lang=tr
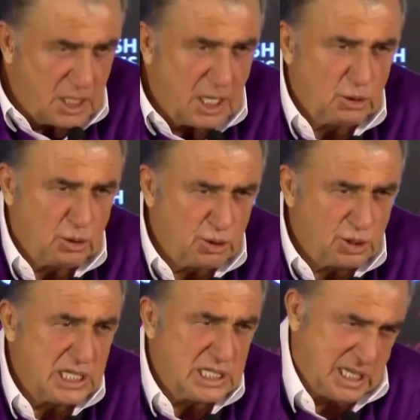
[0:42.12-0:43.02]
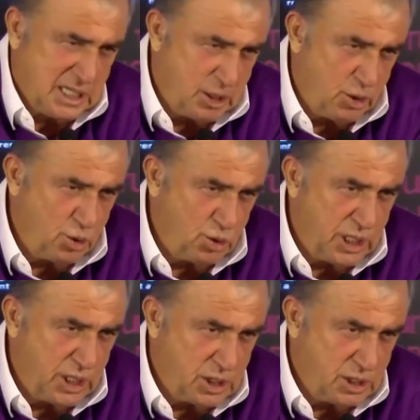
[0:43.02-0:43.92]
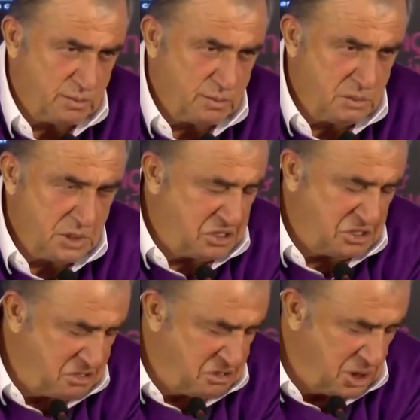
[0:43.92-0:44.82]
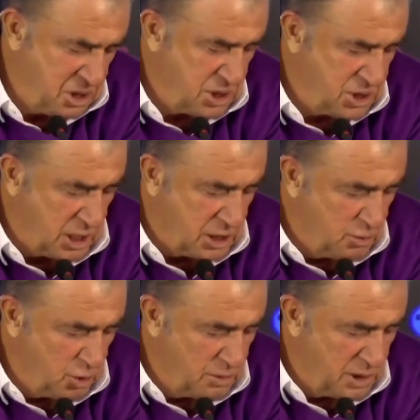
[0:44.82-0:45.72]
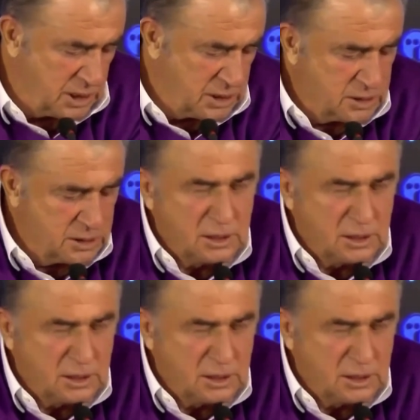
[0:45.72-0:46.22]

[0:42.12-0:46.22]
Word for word: Daha doğrusu insanlar önünde yaşadım. Hiç gizli saklım olmadan